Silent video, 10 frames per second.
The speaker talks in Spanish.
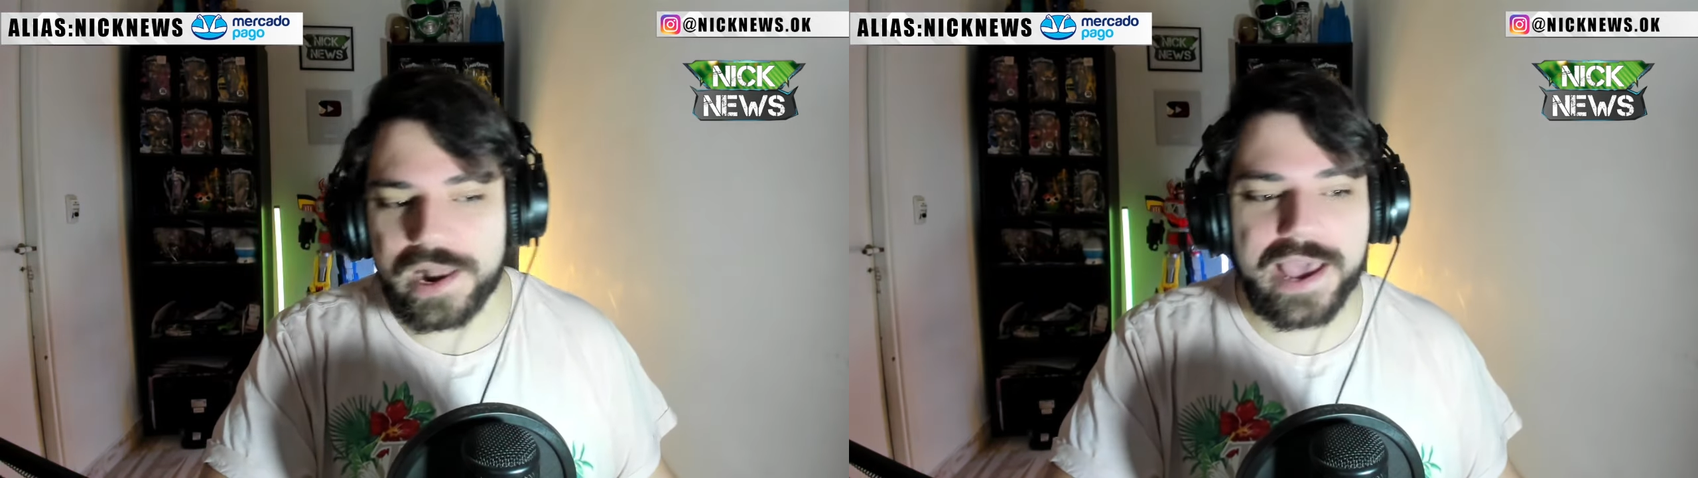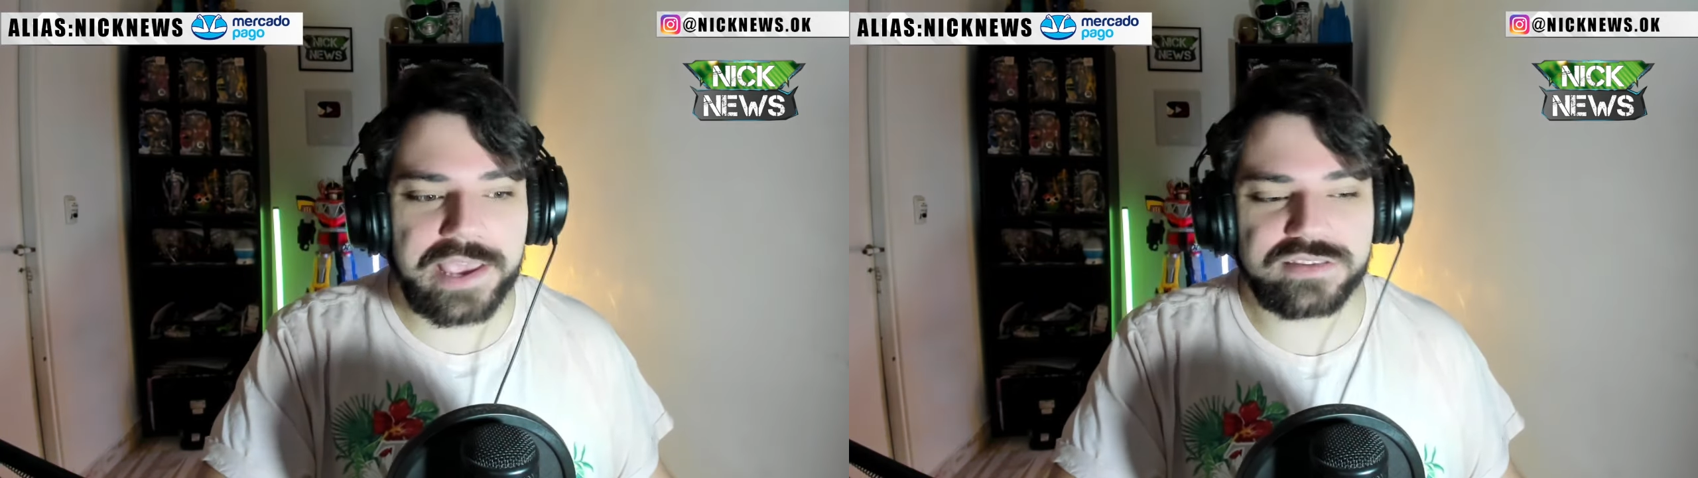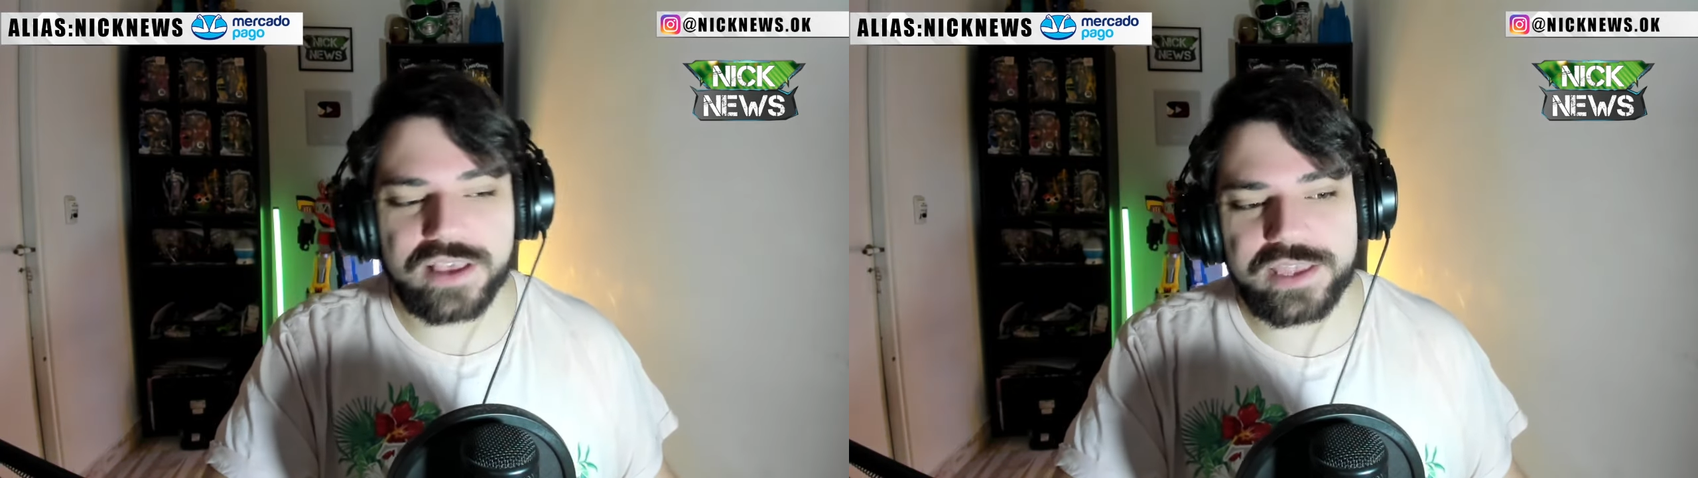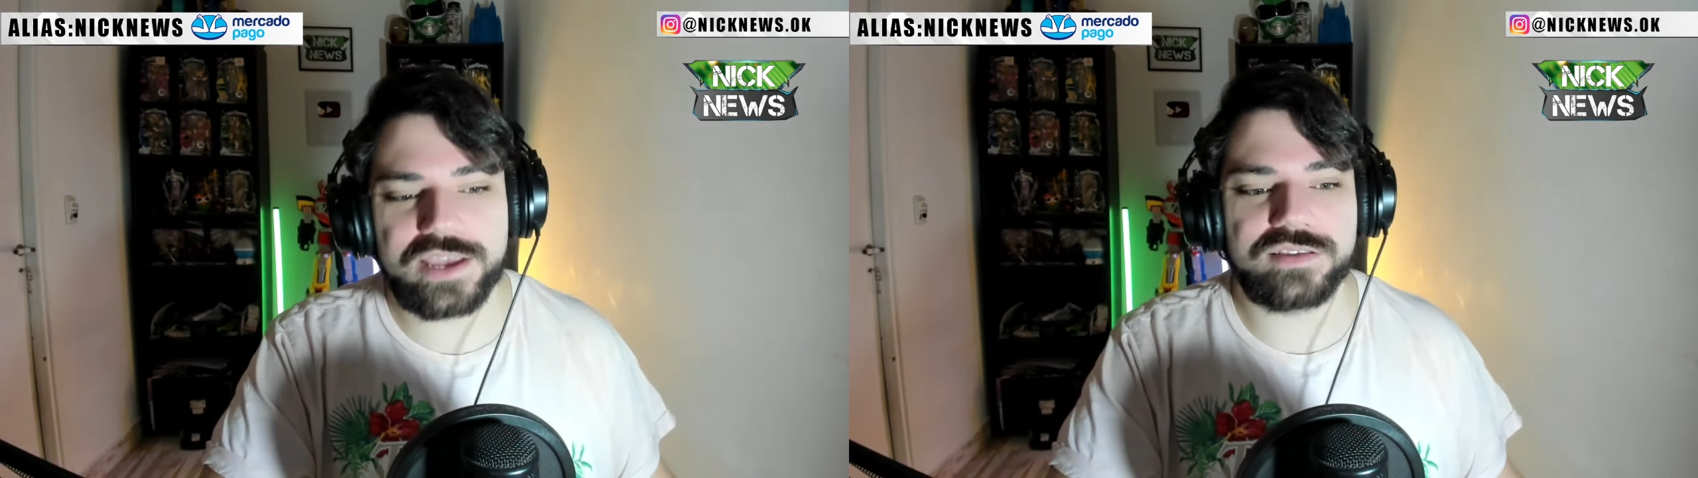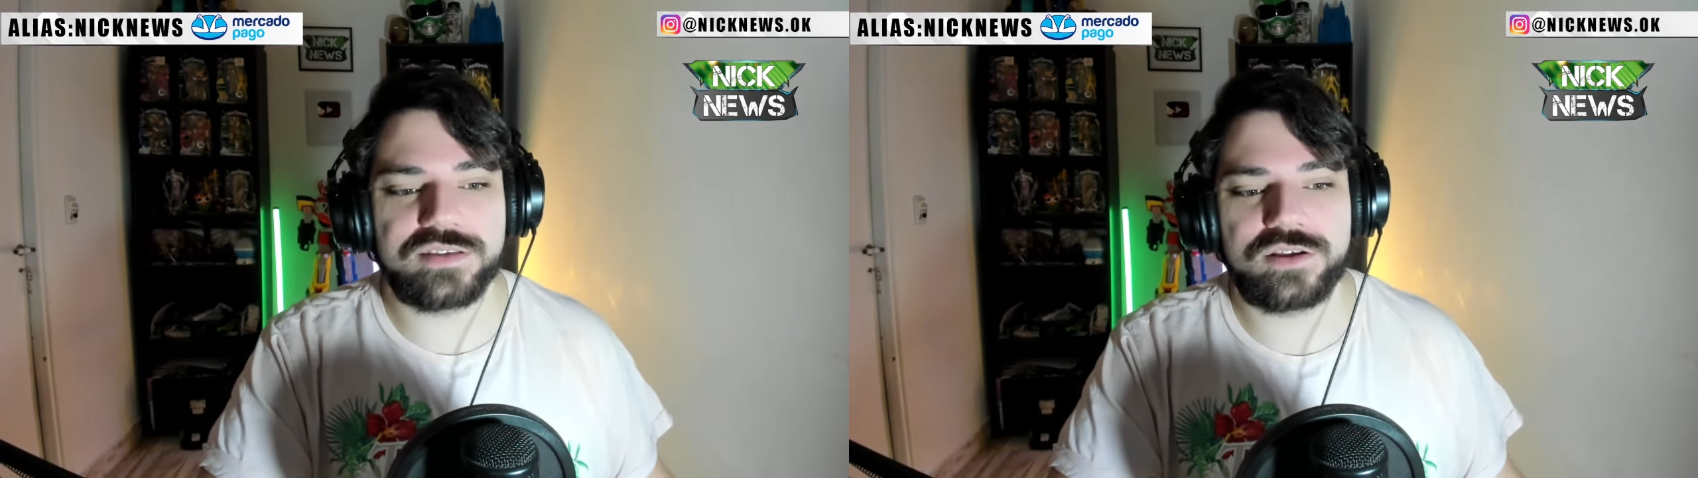likes ahí
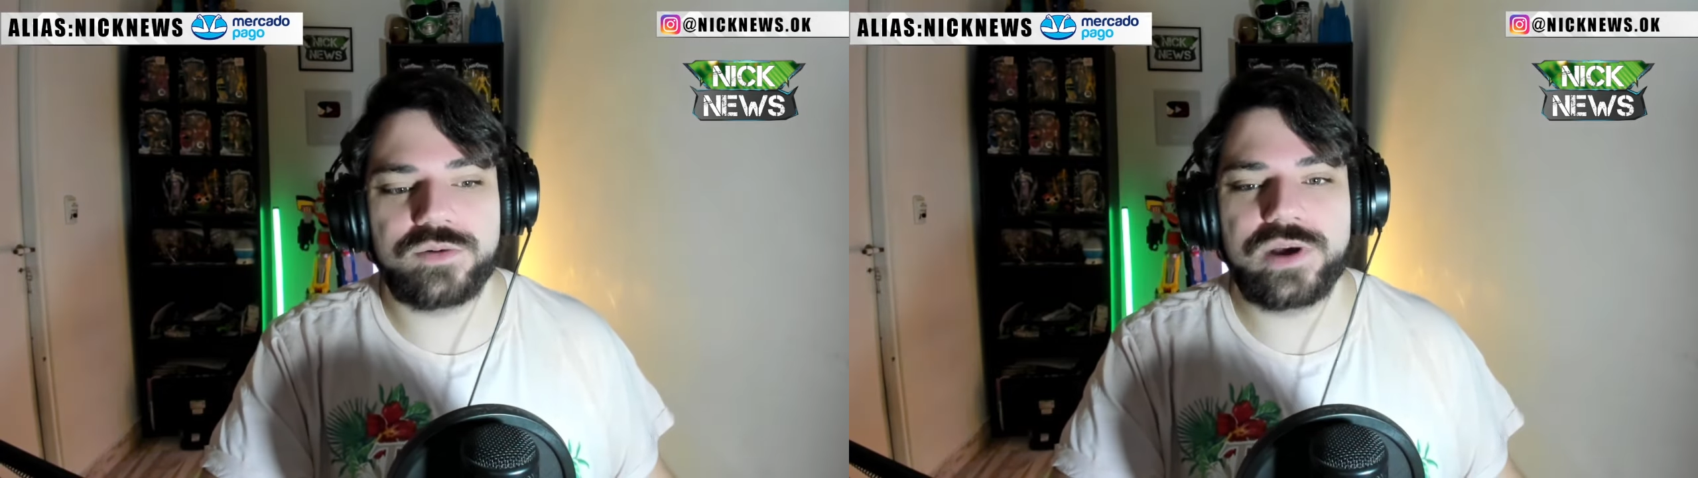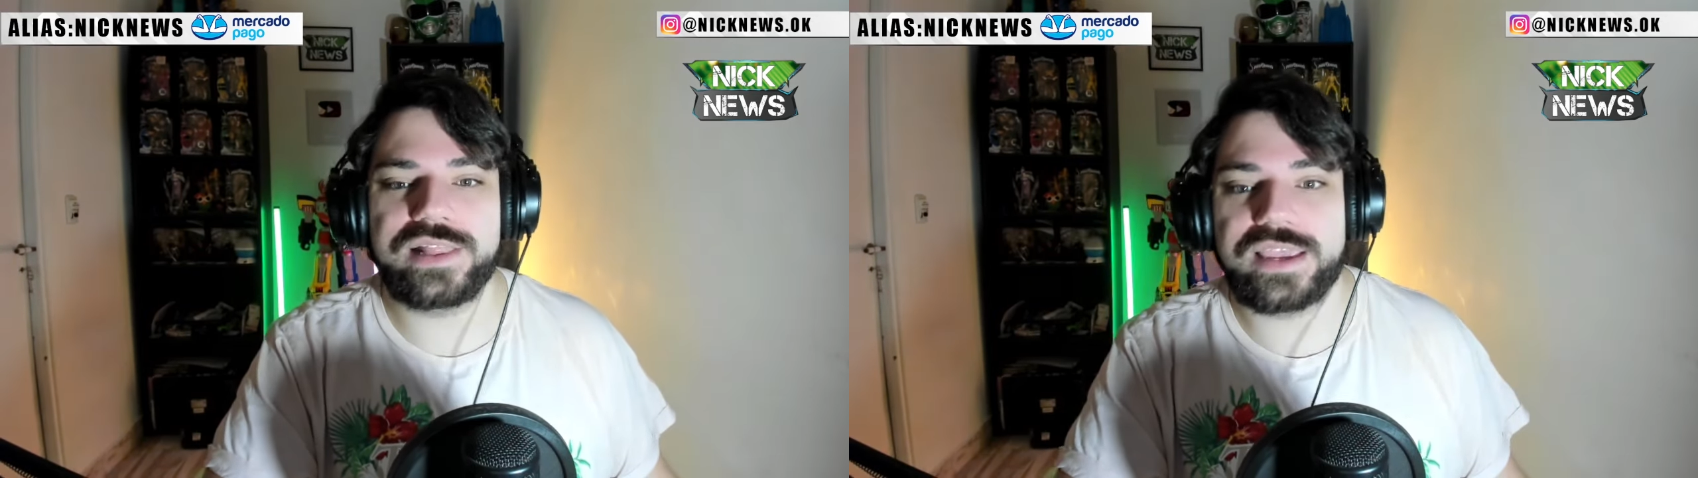que se dieron vuelta,